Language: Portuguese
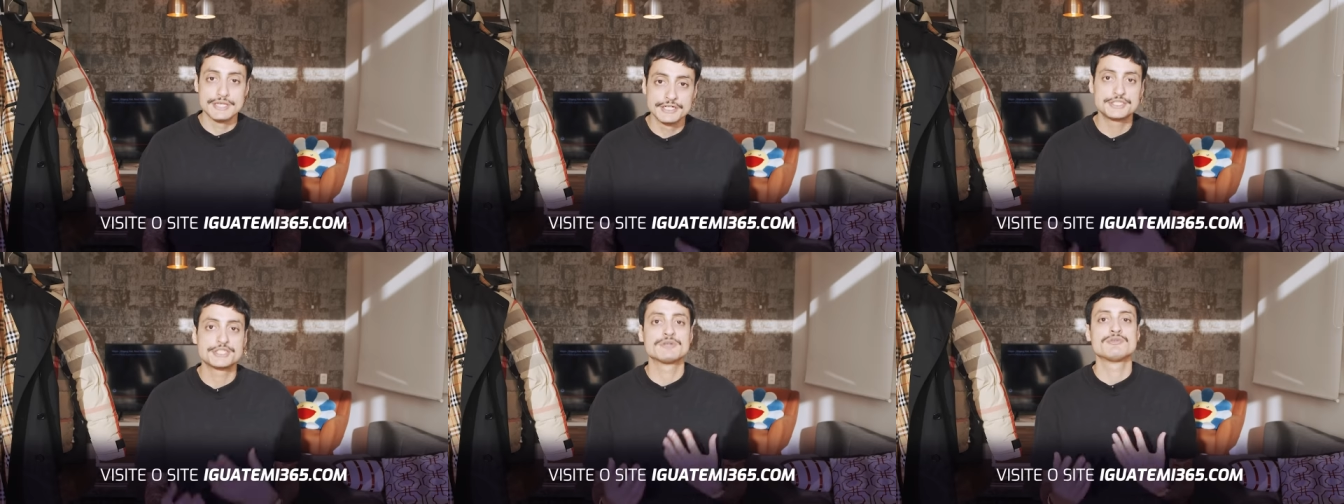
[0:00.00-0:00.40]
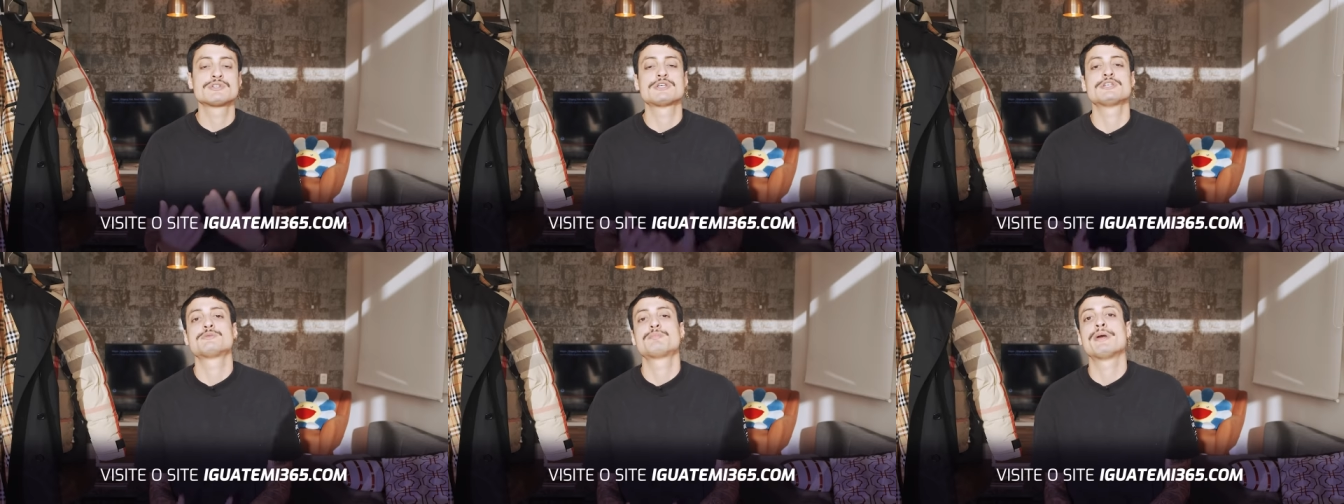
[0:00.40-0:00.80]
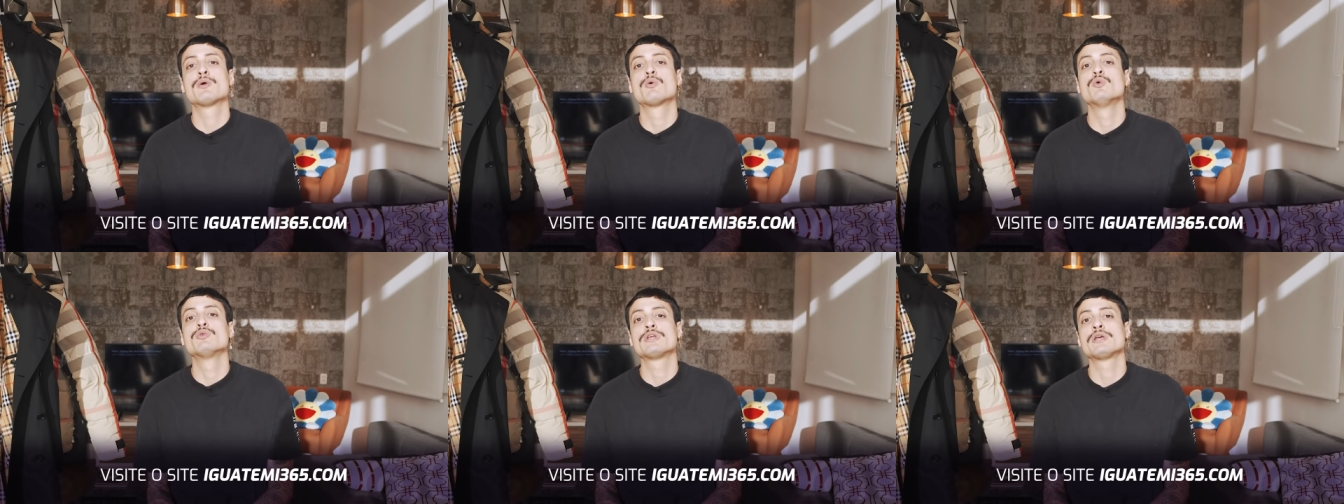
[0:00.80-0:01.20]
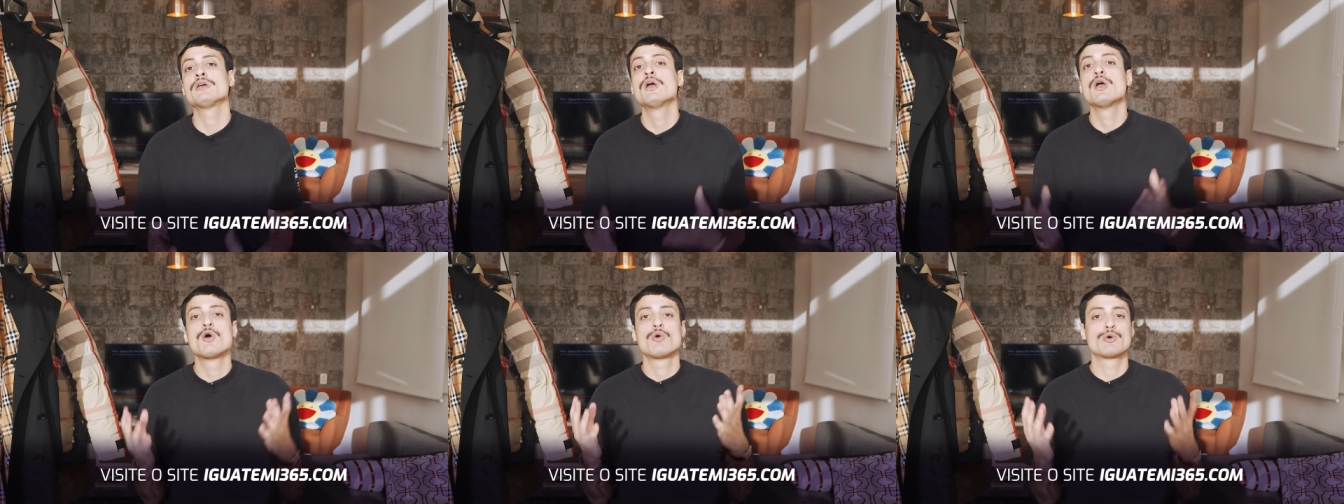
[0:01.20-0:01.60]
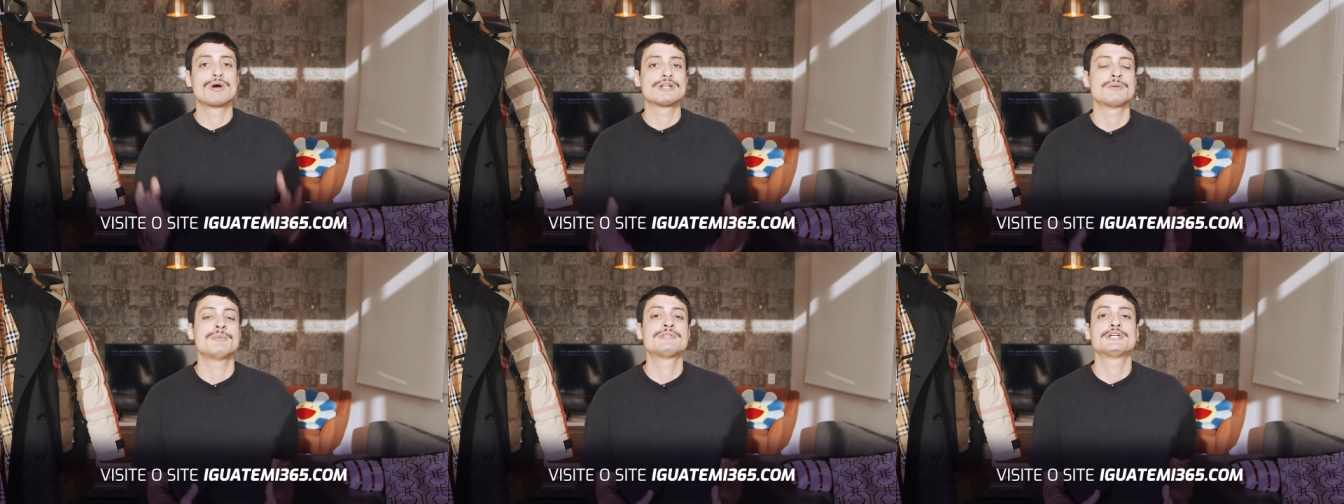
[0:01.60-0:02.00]
E antes que vocês se perguntem, o
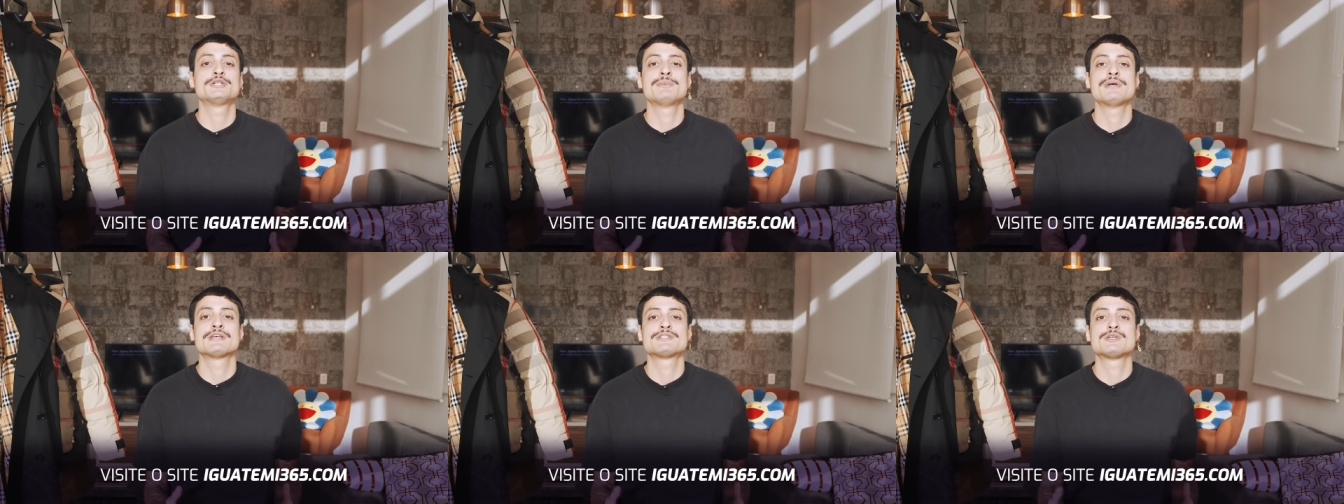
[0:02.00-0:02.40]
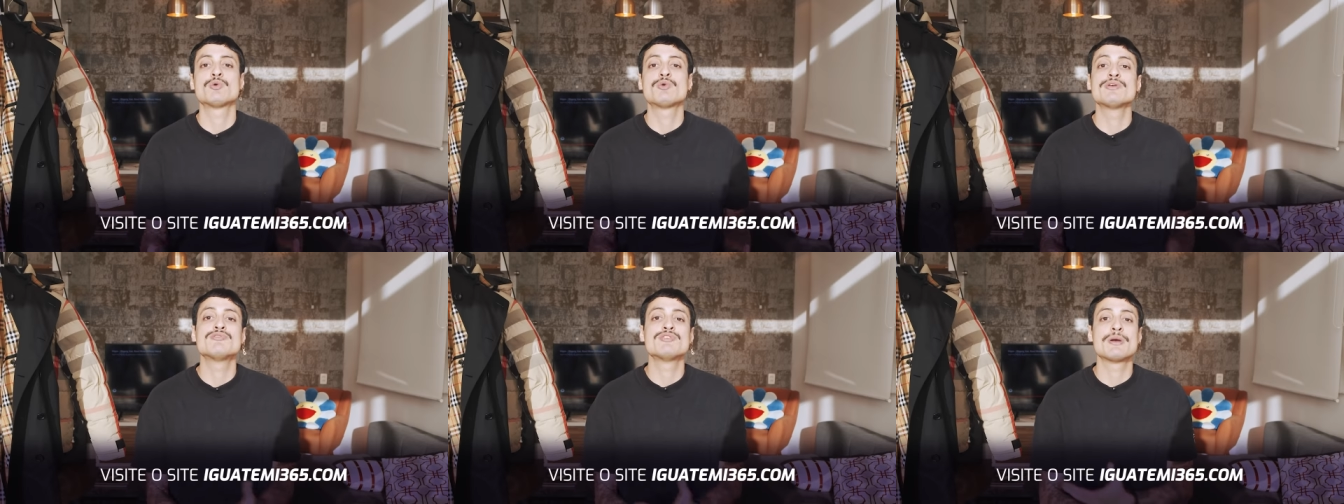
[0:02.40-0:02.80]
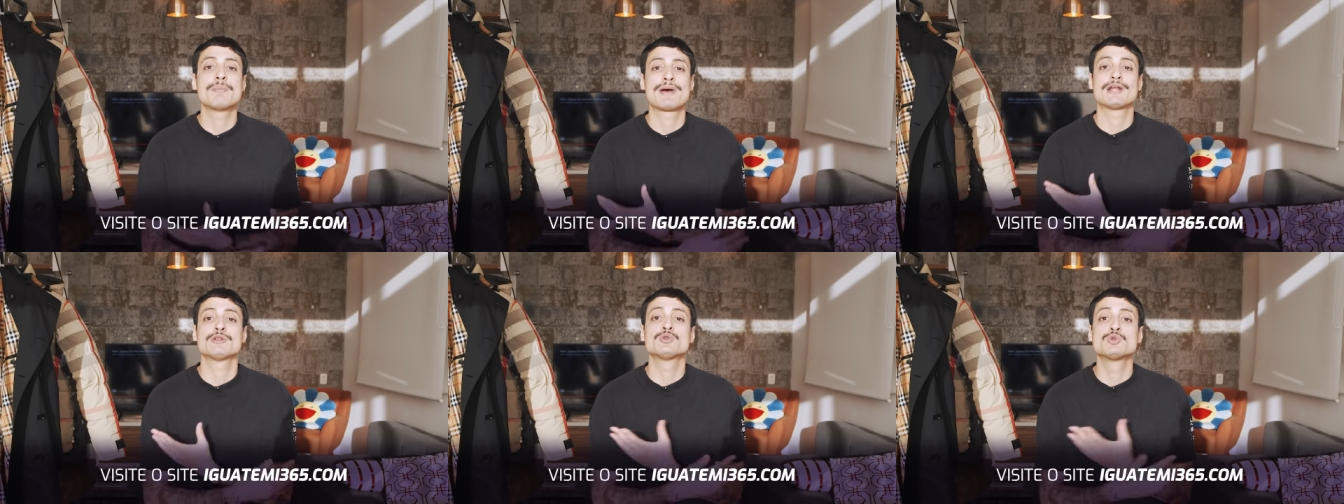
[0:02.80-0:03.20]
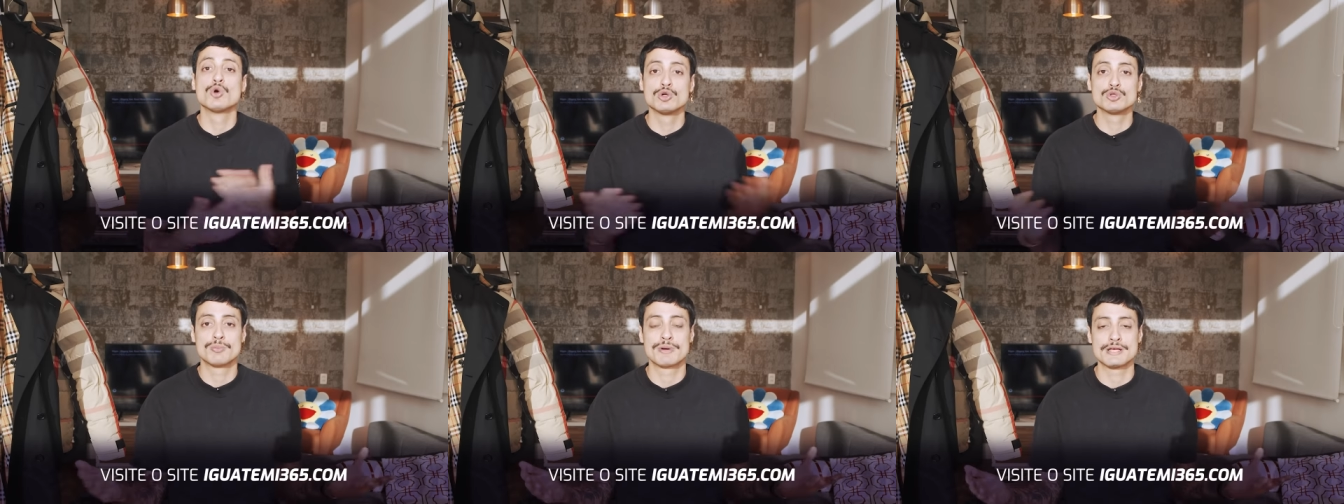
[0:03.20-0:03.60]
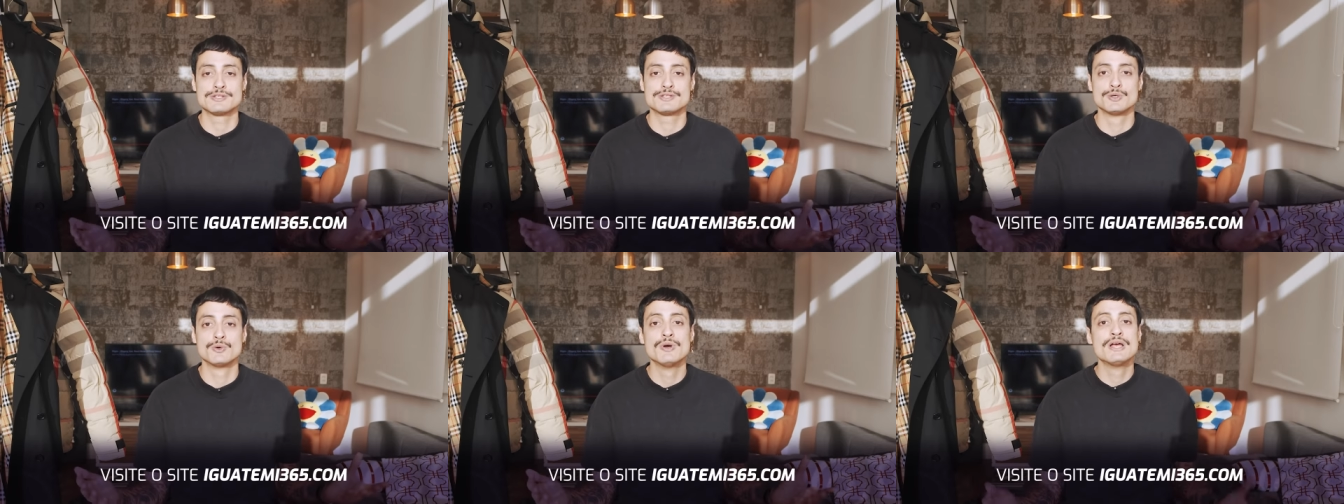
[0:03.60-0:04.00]
Guatemi 365 envia para todo o
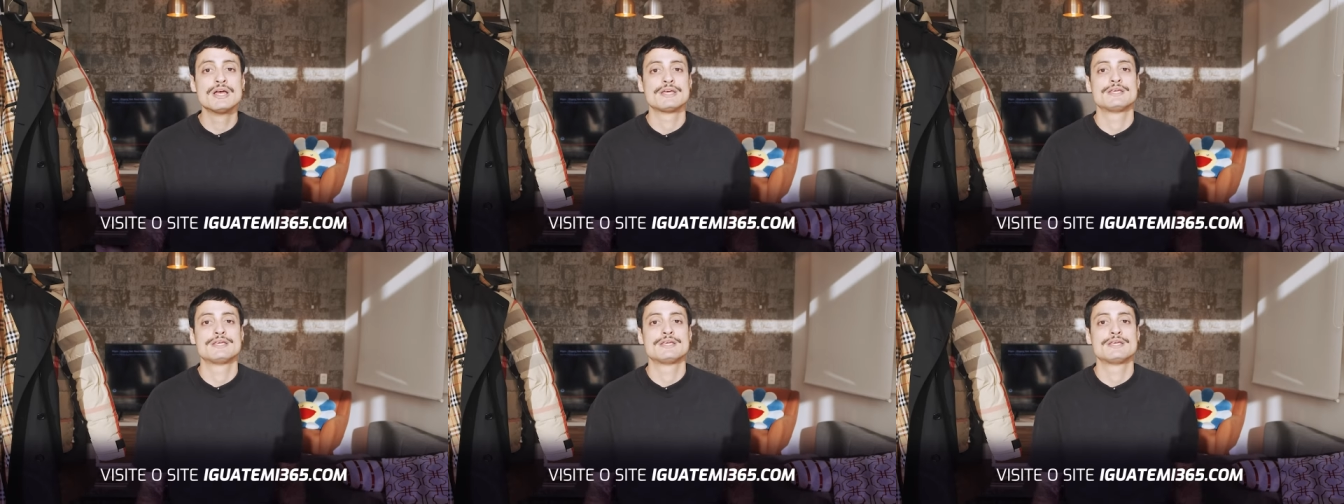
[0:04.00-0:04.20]
Brasil